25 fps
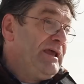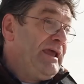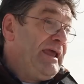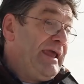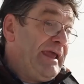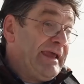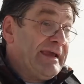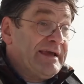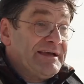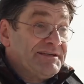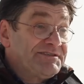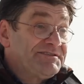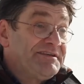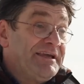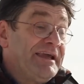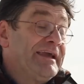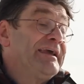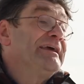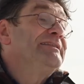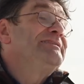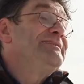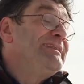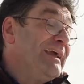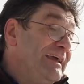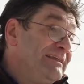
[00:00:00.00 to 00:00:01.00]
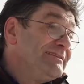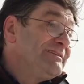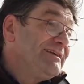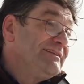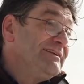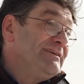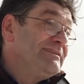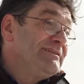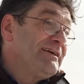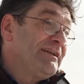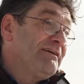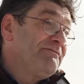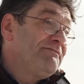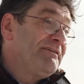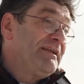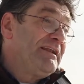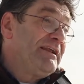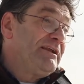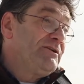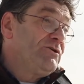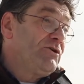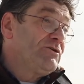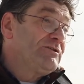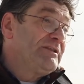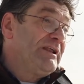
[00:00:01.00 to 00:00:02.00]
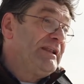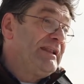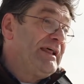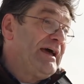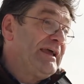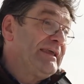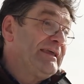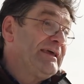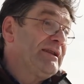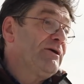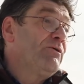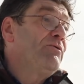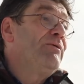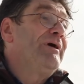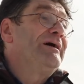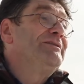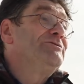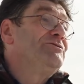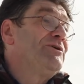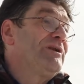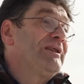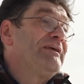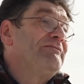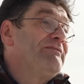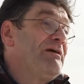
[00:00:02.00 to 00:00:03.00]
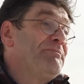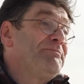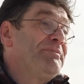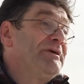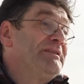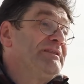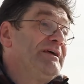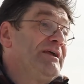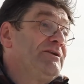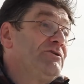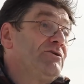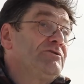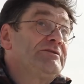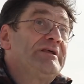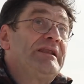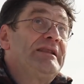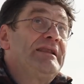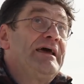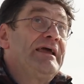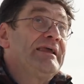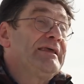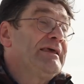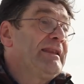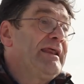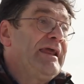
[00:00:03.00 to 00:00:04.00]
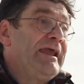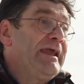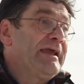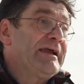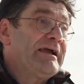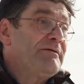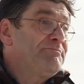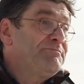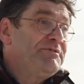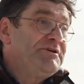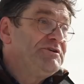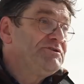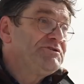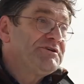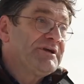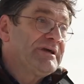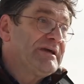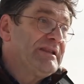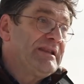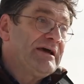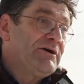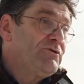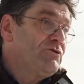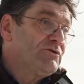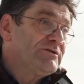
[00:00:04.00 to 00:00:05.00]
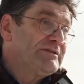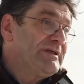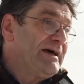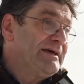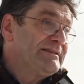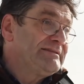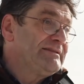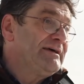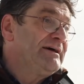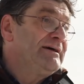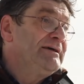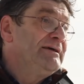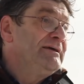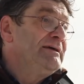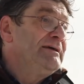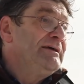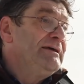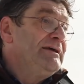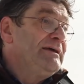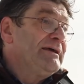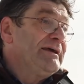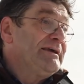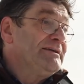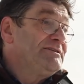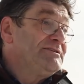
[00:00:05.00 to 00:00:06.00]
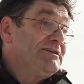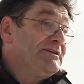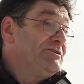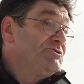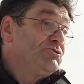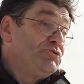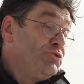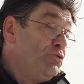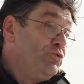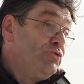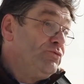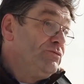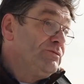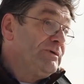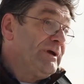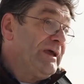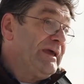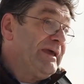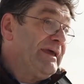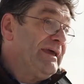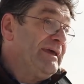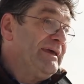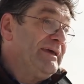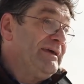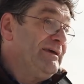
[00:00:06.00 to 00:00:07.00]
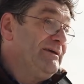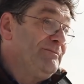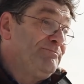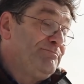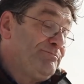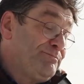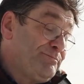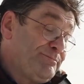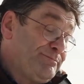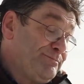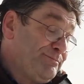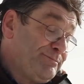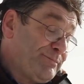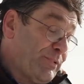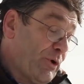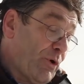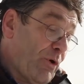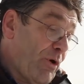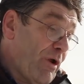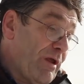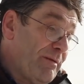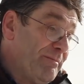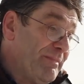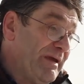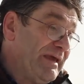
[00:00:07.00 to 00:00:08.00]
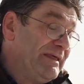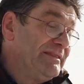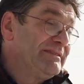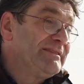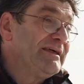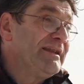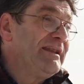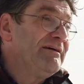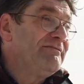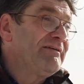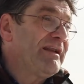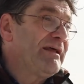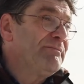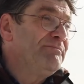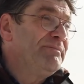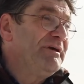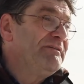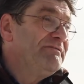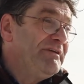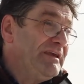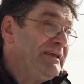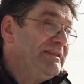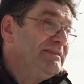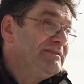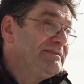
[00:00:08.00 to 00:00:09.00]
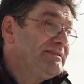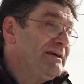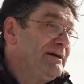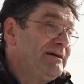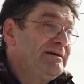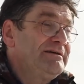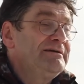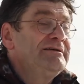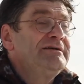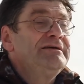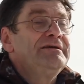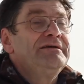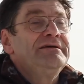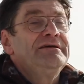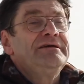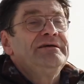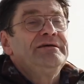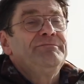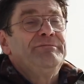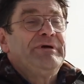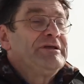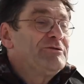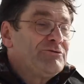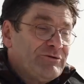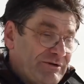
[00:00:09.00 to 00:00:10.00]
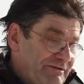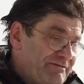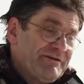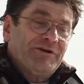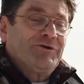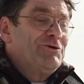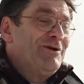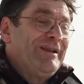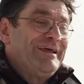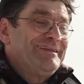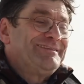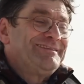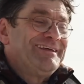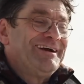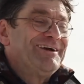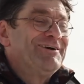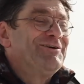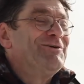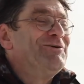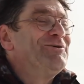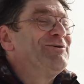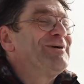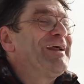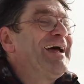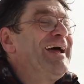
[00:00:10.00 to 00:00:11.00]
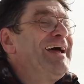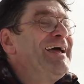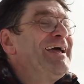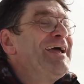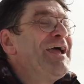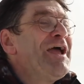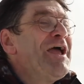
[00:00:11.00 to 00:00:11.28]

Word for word: e Cassin che tenta di andare a fare la nord del quando arriva ai piedi della nord del e capisce che la cordata che c'è su eh, probabilmente l'avrebbe vinta, metto le virgolette ancora,